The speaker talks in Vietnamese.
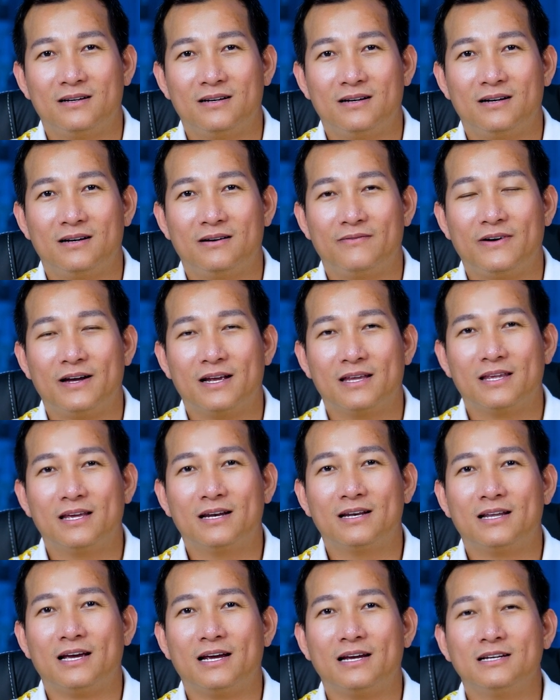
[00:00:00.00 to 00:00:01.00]
à, và
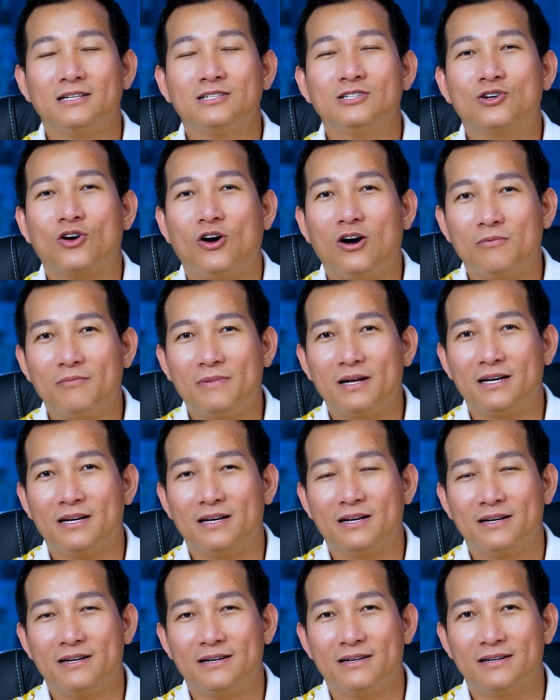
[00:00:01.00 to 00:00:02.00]
nhìn thấy cái đứa con
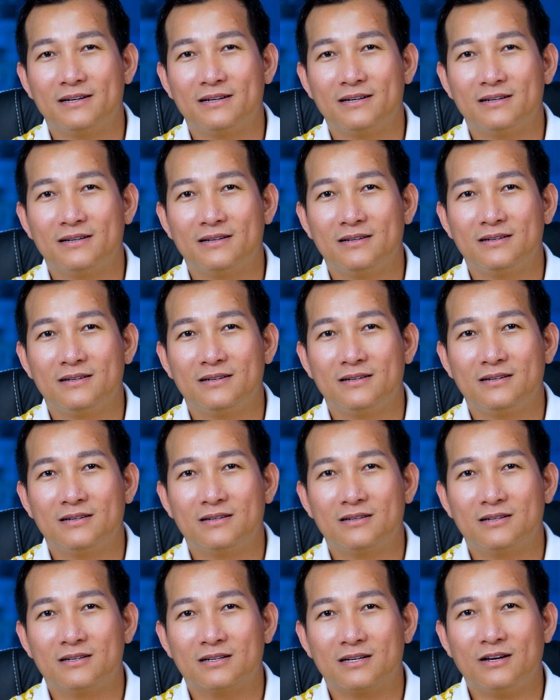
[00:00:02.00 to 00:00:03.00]
mình
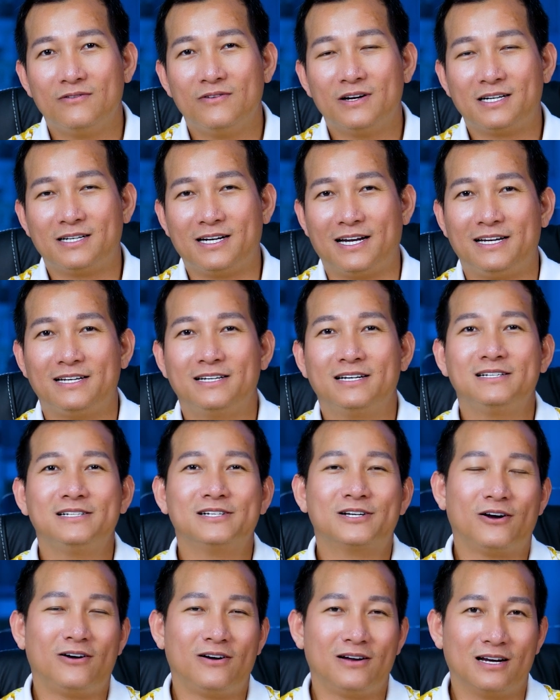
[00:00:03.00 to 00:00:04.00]
cái vết trầy trên
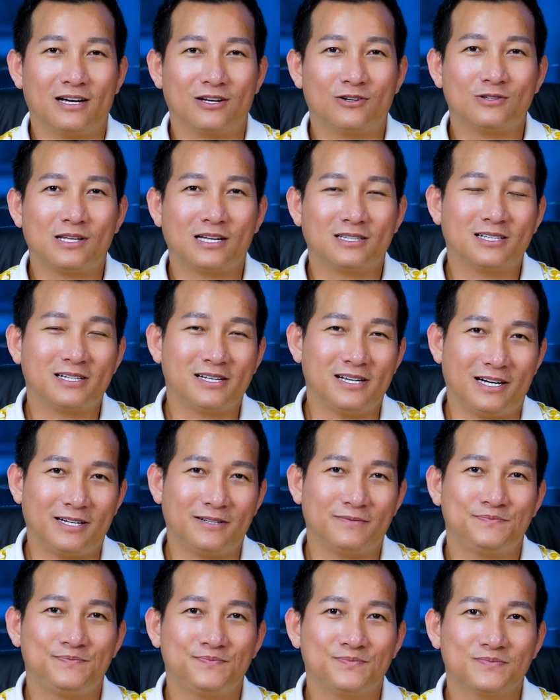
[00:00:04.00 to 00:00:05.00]
đứa con là cô ta tức
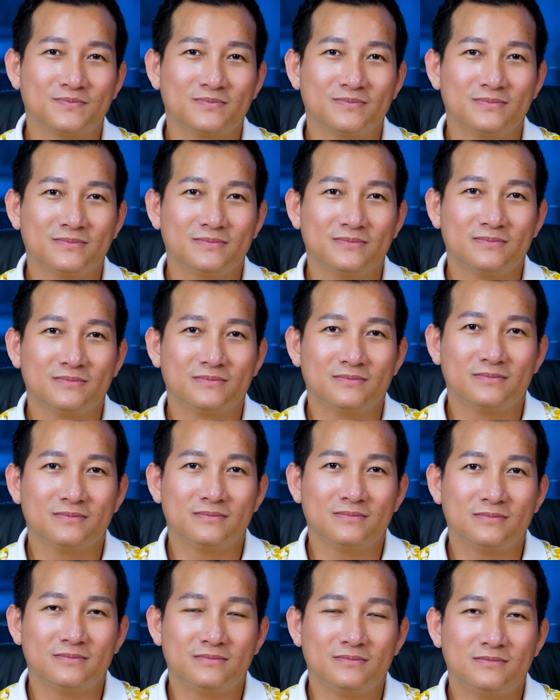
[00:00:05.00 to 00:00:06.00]
giận
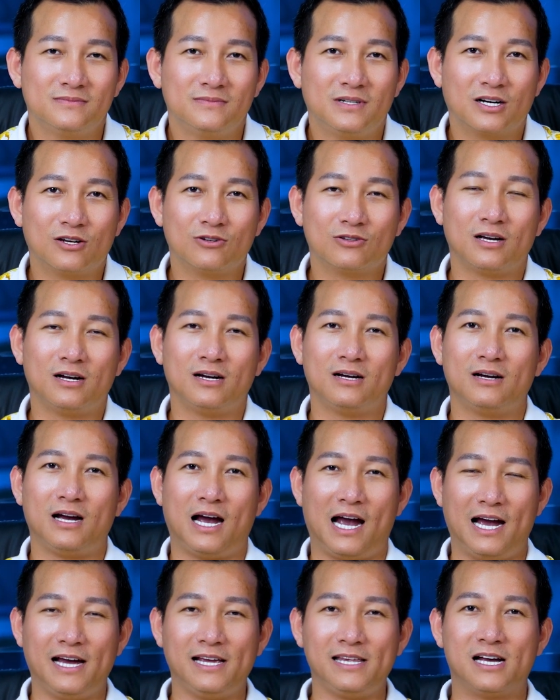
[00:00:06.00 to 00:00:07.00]
và cô ta
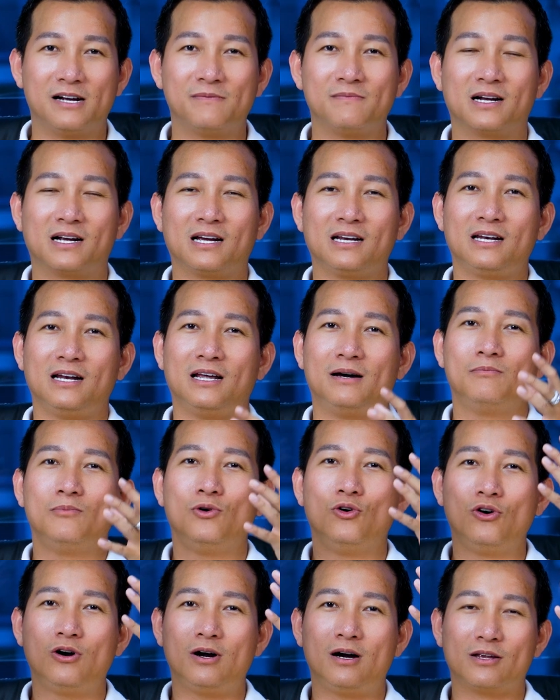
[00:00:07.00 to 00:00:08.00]
hả giận bằng cách là
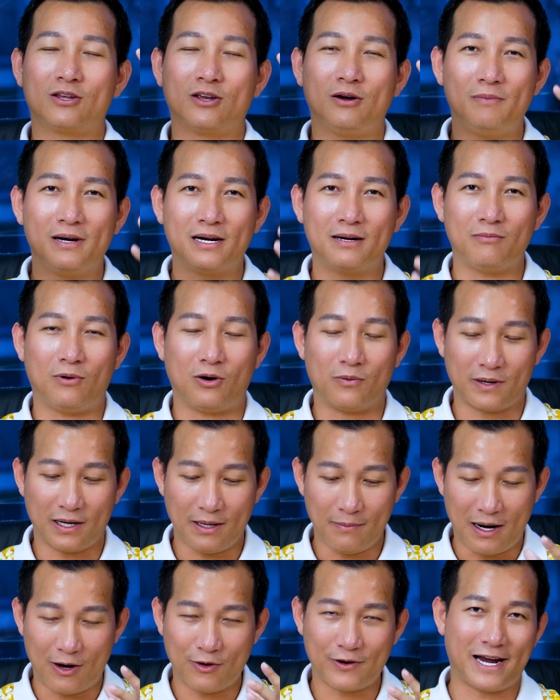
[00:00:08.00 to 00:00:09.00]
mua cho mình một
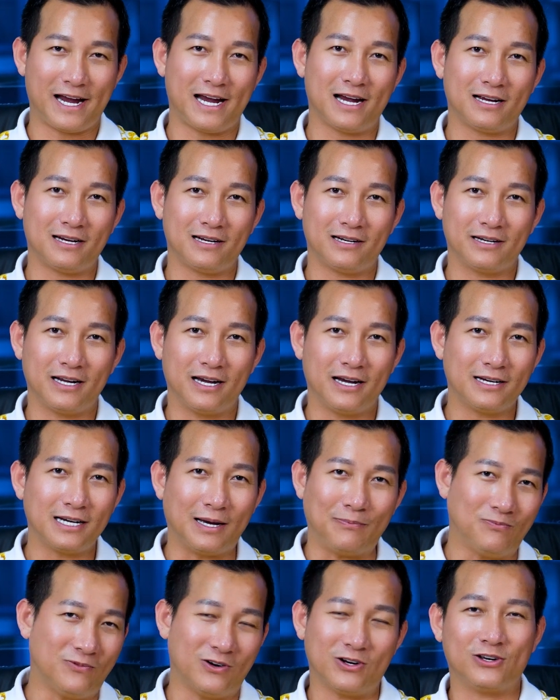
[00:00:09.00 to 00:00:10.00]
cái bao cát để
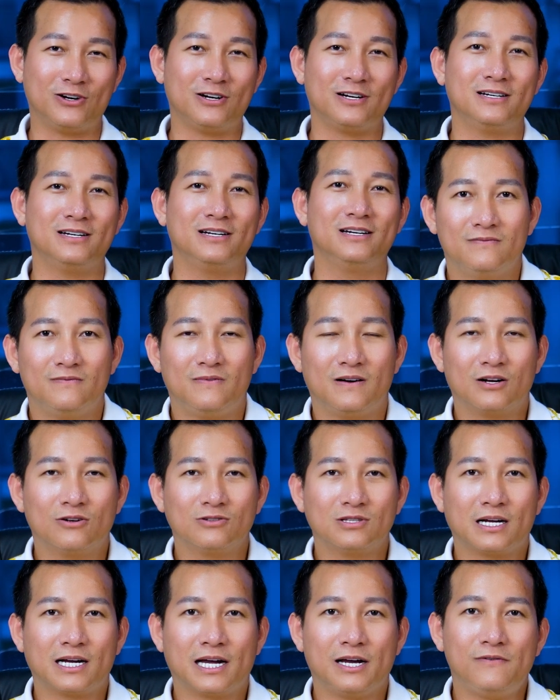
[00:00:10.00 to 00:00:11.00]
đấm vào nó và
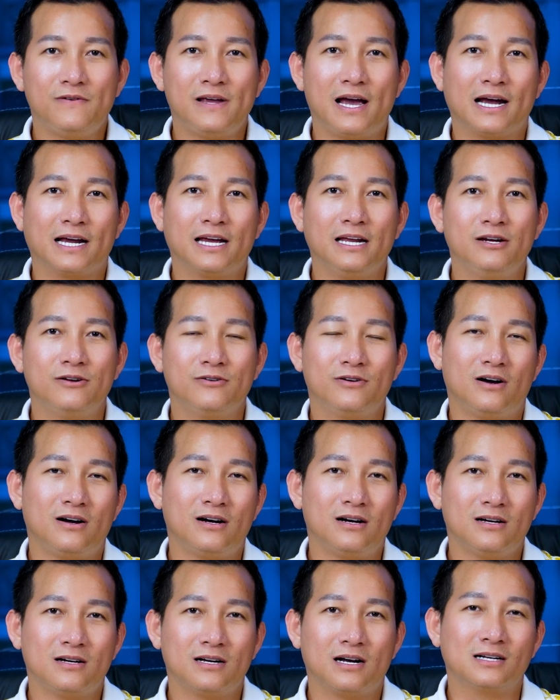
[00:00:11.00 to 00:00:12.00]
cô ta kéo dài cái điều
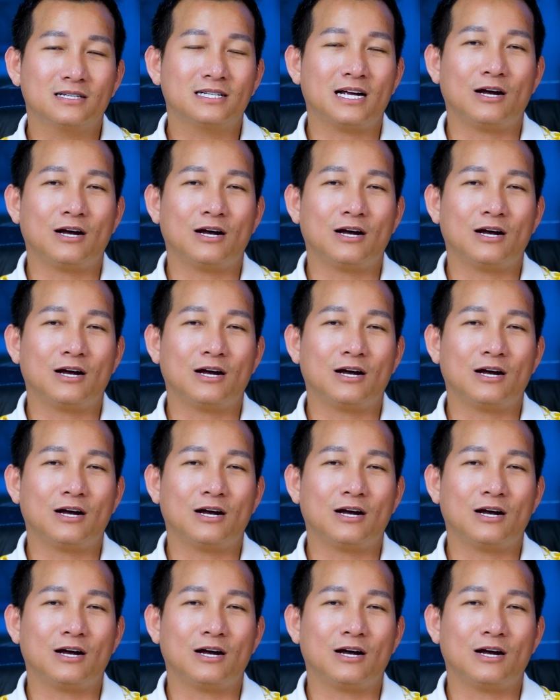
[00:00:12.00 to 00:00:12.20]
đó gần